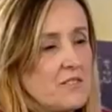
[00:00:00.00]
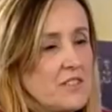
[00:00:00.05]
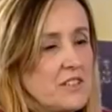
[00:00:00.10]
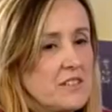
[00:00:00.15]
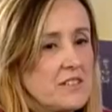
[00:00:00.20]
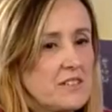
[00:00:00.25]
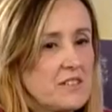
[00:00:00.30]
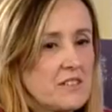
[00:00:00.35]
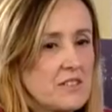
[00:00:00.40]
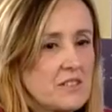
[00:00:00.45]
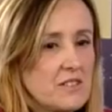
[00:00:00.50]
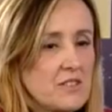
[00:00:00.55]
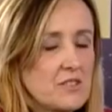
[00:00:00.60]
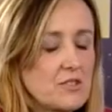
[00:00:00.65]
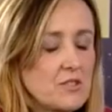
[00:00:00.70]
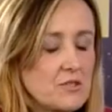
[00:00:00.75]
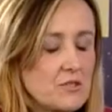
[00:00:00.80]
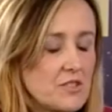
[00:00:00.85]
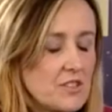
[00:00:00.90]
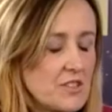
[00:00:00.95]
Więc no,
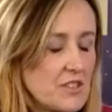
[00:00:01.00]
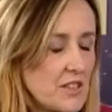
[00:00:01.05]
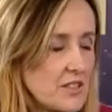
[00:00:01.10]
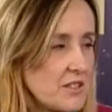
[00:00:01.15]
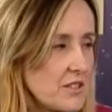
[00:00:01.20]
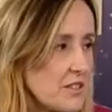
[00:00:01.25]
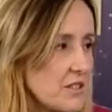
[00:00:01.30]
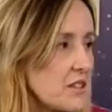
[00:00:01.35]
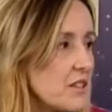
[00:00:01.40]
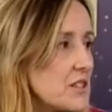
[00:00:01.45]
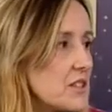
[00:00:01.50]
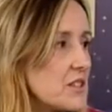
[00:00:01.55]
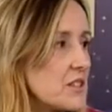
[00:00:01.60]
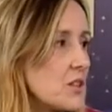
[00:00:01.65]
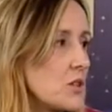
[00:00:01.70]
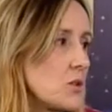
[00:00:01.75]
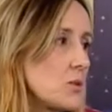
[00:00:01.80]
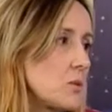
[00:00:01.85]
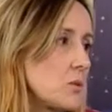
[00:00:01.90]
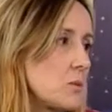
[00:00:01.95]
cukrzyca to,
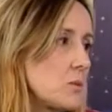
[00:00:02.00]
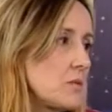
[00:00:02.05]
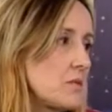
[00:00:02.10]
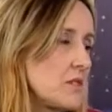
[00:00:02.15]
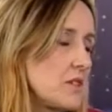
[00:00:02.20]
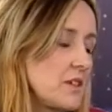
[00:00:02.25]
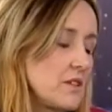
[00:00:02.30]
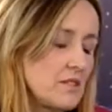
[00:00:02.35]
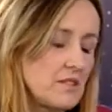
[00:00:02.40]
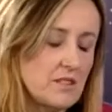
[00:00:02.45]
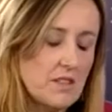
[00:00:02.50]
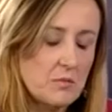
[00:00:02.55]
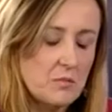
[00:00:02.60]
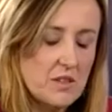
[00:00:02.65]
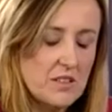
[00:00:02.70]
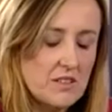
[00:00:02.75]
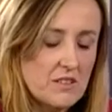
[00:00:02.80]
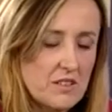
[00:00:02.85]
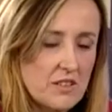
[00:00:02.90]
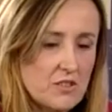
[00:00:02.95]
to jest
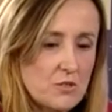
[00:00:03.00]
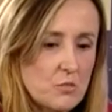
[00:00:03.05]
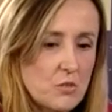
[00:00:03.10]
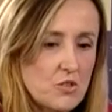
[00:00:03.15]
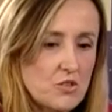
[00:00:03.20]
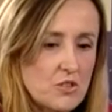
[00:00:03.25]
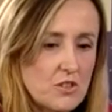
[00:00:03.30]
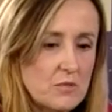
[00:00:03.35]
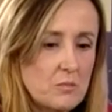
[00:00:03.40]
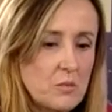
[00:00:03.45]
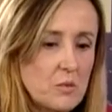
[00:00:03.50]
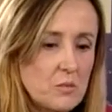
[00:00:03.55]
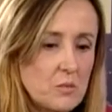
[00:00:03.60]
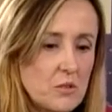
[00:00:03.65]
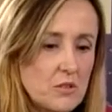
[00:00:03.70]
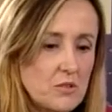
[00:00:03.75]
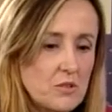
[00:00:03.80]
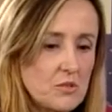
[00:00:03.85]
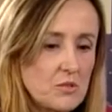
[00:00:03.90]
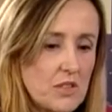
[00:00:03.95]
temat też może po
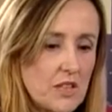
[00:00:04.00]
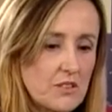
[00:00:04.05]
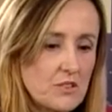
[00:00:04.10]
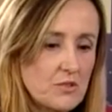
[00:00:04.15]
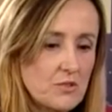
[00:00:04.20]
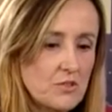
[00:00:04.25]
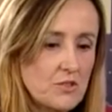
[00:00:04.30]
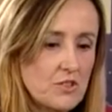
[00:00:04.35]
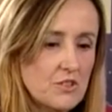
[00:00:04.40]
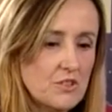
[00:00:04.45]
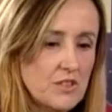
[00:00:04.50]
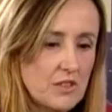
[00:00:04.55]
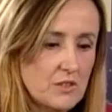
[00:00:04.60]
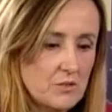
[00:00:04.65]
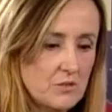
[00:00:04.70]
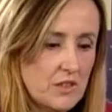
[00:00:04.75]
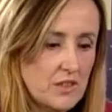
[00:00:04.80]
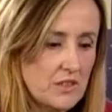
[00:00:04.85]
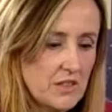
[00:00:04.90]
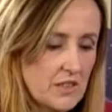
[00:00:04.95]
prostu ta cukrzyca,
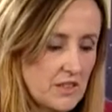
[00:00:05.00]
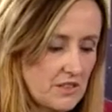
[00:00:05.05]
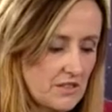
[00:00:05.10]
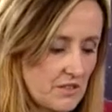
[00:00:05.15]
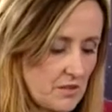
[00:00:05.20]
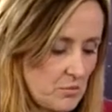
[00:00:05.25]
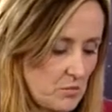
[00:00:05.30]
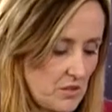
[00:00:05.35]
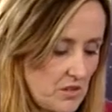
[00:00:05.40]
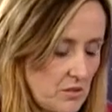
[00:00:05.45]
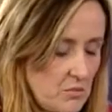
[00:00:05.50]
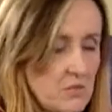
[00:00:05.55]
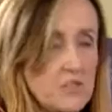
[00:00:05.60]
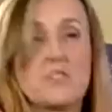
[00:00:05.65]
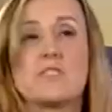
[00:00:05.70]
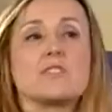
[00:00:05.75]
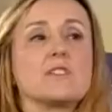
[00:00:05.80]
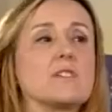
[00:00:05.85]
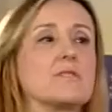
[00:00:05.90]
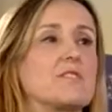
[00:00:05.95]
która teraz
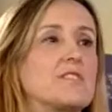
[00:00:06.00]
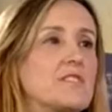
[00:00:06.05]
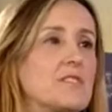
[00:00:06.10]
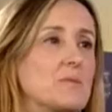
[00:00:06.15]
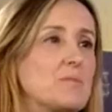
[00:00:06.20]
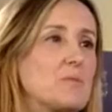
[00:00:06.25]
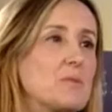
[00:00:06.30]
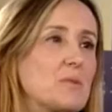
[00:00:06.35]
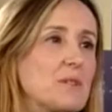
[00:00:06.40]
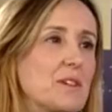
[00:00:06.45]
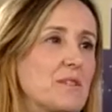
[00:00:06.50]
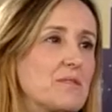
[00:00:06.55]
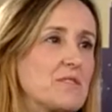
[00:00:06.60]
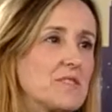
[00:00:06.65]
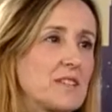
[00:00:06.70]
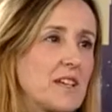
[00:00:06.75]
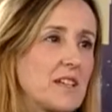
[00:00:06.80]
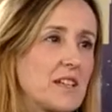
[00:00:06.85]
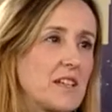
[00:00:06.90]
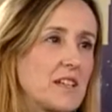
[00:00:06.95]
epidemicznie występuje w
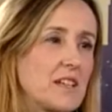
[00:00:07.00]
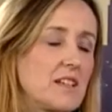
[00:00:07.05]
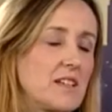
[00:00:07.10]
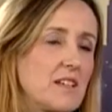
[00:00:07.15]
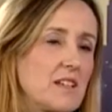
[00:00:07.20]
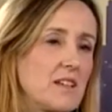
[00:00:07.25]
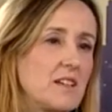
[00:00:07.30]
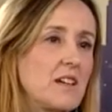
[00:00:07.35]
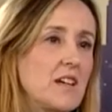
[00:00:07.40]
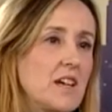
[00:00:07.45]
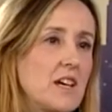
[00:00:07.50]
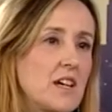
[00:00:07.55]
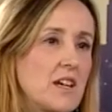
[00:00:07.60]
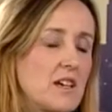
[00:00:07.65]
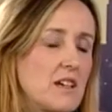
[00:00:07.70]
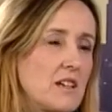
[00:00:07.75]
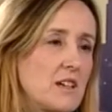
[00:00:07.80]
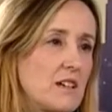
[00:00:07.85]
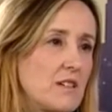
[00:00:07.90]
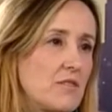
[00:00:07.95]
Stanach i
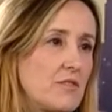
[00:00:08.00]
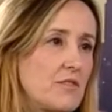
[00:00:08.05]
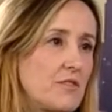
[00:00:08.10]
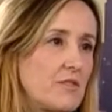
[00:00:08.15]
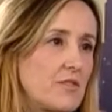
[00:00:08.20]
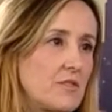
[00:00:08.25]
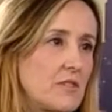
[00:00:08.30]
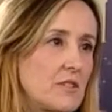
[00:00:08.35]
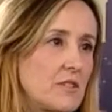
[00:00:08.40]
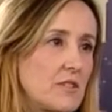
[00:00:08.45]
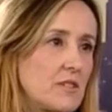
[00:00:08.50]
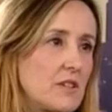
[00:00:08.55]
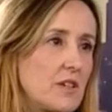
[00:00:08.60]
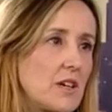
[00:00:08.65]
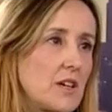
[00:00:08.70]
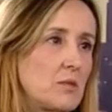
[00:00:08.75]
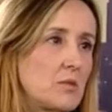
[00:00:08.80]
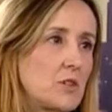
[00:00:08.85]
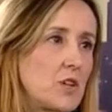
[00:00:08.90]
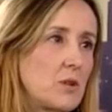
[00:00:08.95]
e, w
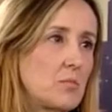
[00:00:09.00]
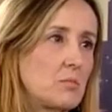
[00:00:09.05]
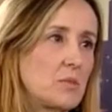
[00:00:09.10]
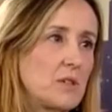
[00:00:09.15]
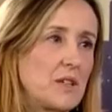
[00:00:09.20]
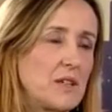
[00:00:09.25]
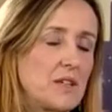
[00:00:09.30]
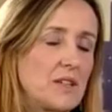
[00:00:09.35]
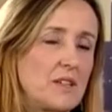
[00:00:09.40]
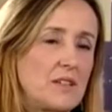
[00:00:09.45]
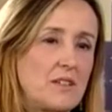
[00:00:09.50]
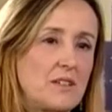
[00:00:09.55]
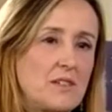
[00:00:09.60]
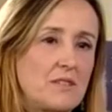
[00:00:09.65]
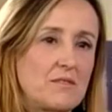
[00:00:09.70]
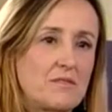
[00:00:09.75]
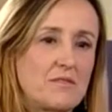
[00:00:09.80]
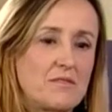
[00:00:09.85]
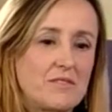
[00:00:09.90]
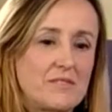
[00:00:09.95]
Europie i
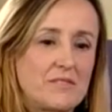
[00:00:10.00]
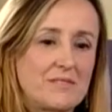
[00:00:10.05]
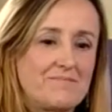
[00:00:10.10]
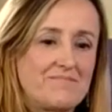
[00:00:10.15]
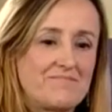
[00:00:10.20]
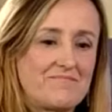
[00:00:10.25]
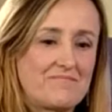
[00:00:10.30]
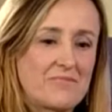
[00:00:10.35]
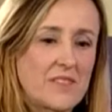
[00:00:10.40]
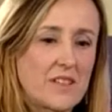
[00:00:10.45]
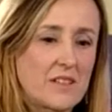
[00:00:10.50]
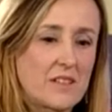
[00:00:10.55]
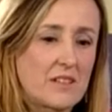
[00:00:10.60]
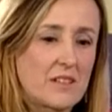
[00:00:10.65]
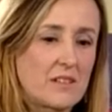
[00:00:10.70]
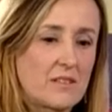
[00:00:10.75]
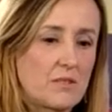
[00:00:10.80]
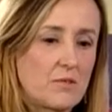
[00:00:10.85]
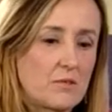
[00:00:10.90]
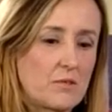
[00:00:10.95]
w, e,
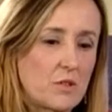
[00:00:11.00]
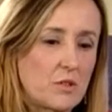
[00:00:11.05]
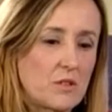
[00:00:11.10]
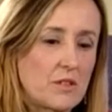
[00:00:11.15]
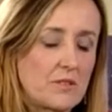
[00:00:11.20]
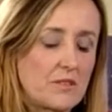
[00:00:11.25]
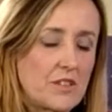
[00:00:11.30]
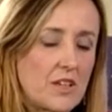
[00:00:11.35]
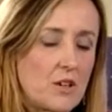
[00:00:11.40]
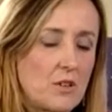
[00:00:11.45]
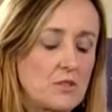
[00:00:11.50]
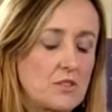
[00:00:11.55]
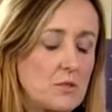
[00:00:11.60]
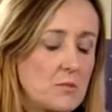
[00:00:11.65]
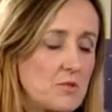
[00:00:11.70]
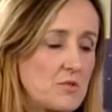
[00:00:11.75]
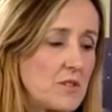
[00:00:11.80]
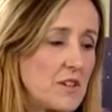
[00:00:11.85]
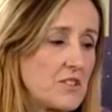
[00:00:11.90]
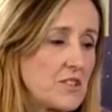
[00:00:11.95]
w ogóle w zachodnim
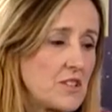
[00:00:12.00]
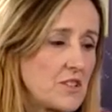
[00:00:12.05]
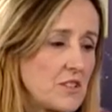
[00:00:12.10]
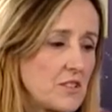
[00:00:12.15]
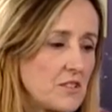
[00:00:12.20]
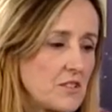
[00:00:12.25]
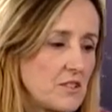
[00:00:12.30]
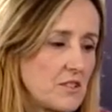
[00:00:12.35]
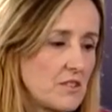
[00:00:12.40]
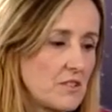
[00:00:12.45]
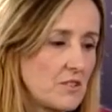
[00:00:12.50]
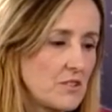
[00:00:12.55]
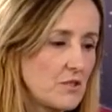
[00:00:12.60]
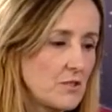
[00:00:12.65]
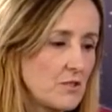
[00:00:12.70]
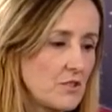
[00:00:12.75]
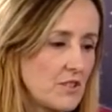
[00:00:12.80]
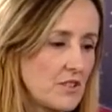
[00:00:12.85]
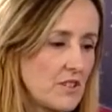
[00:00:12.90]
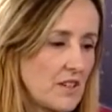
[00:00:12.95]
świecie, to jest e,
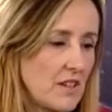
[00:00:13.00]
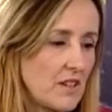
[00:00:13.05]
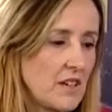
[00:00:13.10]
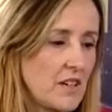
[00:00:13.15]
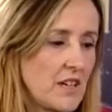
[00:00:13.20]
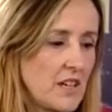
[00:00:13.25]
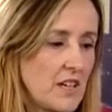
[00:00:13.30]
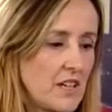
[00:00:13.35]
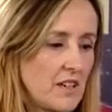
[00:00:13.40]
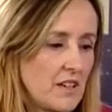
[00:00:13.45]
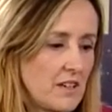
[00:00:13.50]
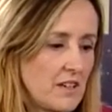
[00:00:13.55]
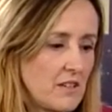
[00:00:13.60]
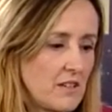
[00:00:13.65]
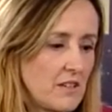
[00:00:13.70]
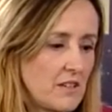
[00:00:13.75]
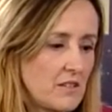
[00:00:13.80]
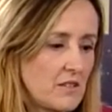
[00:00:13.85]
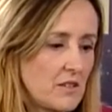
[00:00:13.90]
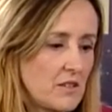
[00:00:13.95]
cukrzyca
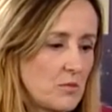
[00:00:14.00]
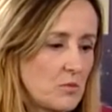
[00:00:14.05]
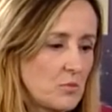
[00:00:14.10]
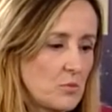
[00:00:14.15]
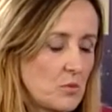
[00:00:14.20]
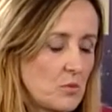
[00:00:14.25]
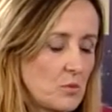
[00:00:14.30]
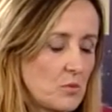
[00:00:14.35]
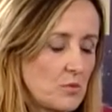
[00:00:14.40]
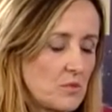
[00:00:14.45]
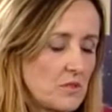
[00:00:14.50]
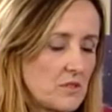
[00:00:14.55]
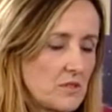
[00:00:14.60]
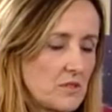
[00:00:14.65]
typu